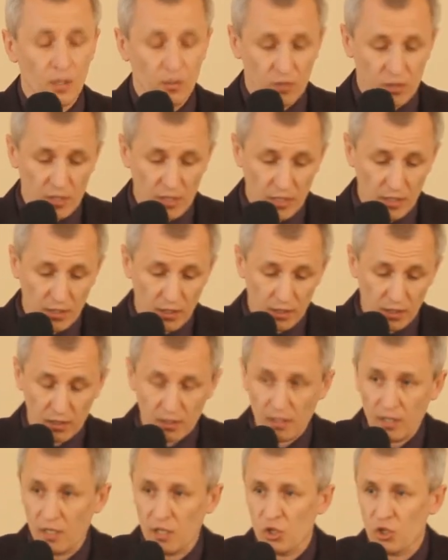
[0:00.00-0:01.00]
И вы знаете,
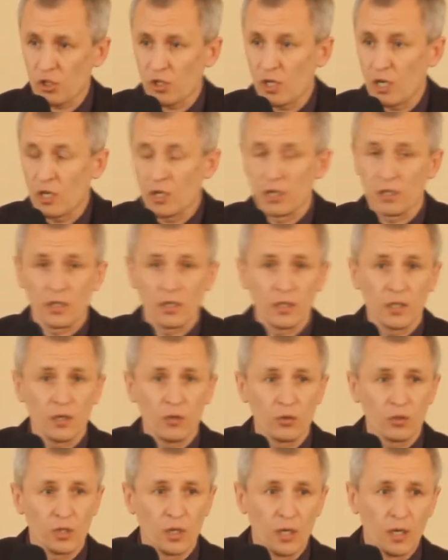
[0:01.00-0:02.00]
когда я читаю это,
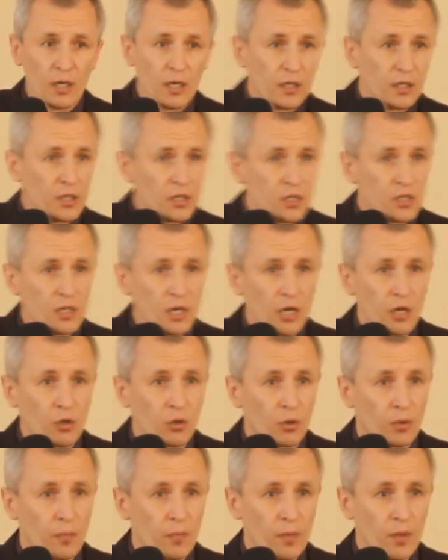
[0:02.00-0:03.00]
я вот не
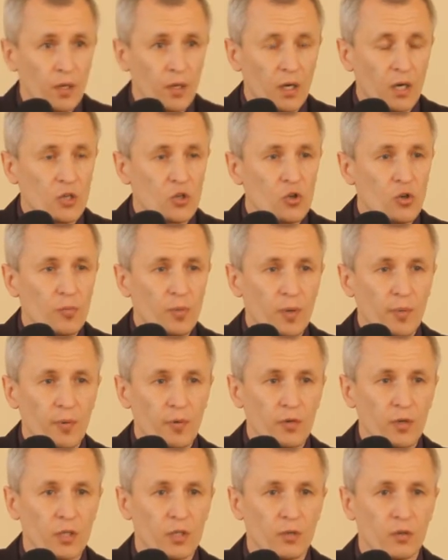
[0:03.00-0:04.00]
знаю, о чем
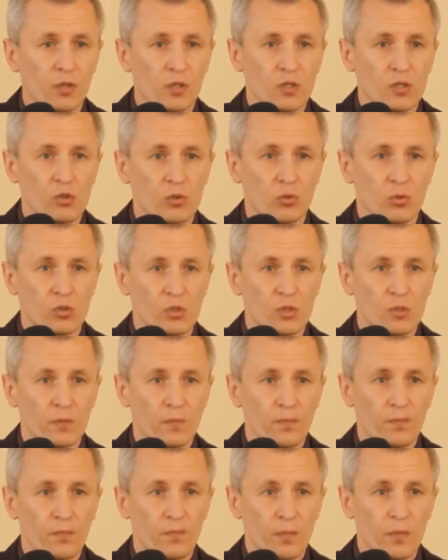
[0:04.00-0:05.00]
проповедовал Иисус.
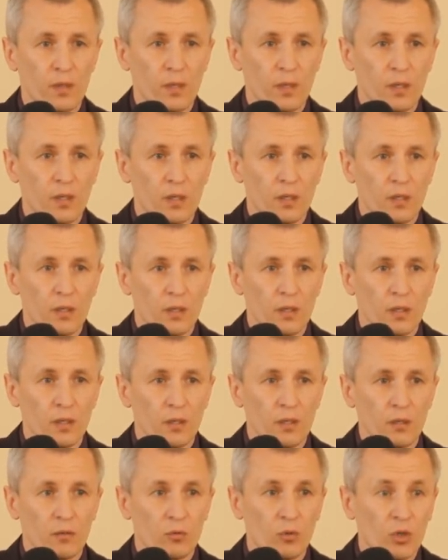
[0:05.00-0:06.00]

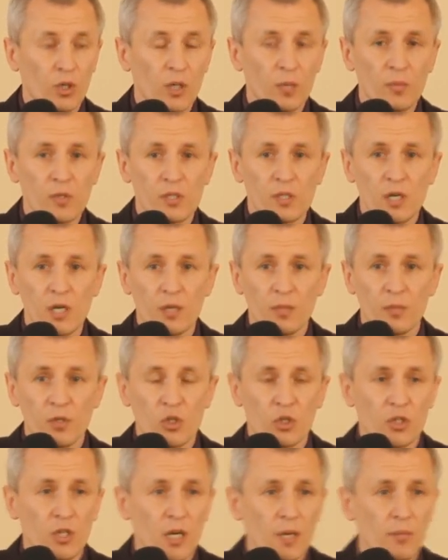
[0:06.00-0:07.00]
В других местах мы
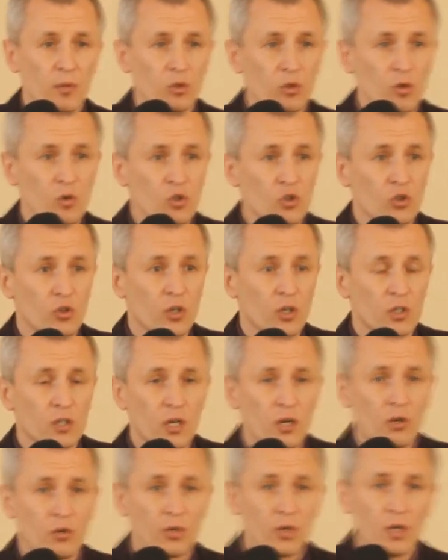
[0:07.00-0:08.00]
читаем о том, что
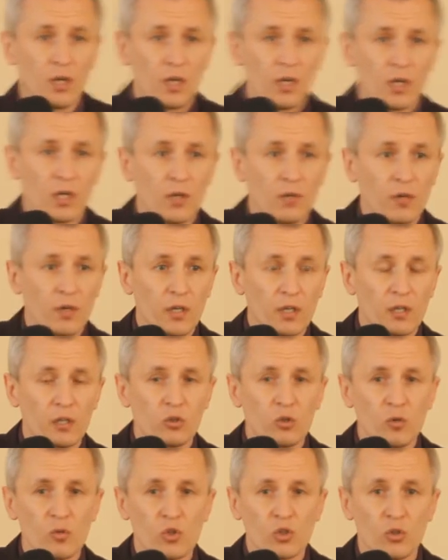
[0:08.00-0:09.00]
когда Он говорил
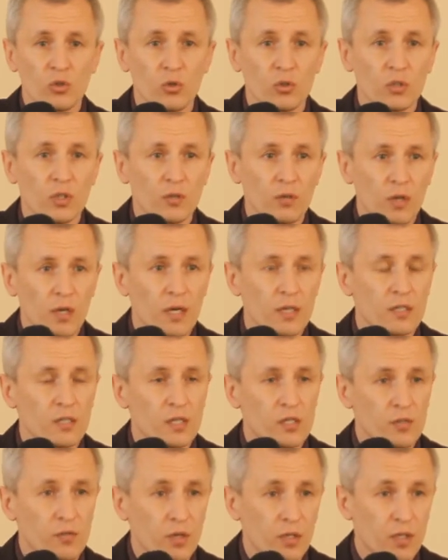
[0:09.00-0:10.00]
о том, что Он
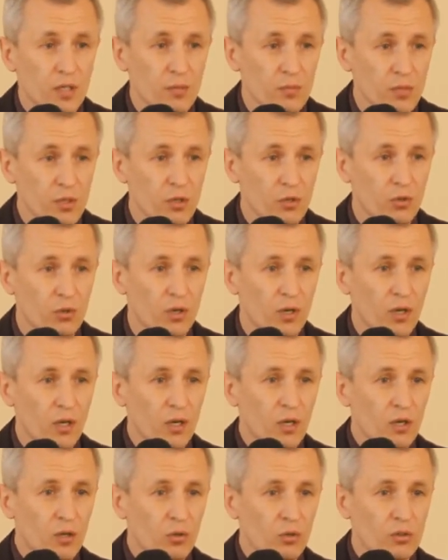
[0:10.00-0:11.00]
является светом миру,
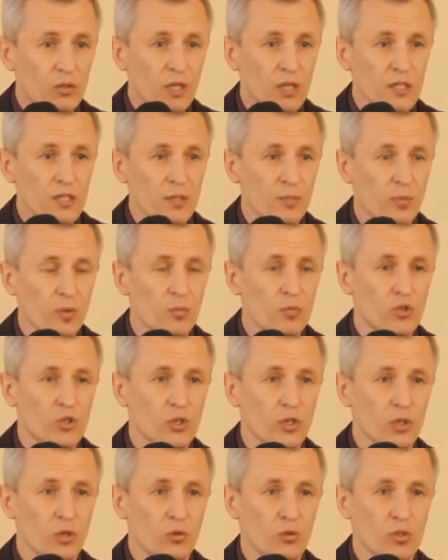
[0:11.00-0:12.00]
Он дал слепому
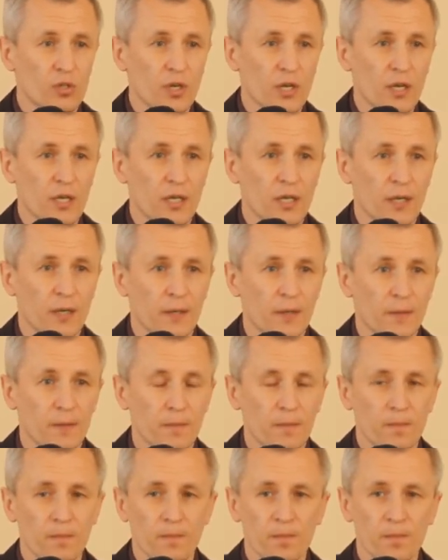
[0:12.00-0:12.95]
человеку зрение.